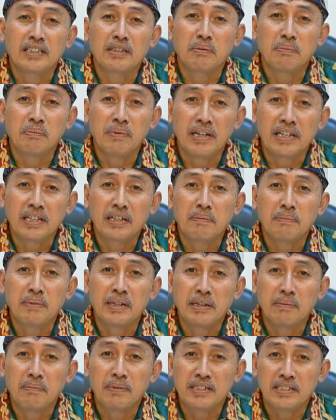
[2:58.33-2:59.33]
terbaik
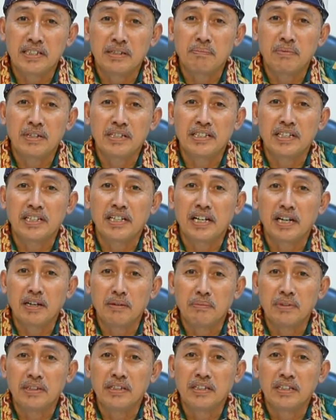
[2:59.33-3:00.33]
kepada pasien-pasien
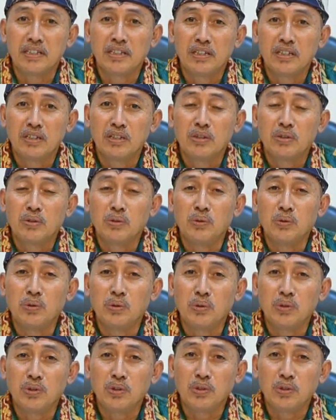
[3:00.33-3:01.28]
kami. Untuk